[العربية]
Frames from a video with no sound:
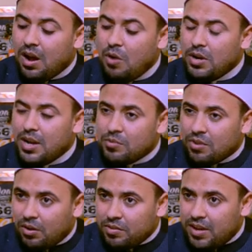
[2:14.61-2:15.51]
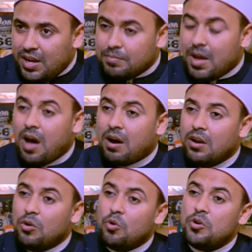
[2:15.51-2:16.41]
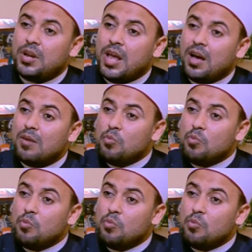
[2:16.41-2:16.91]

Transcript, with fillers: قول النبي صلى الله عليه وسلم أقلهن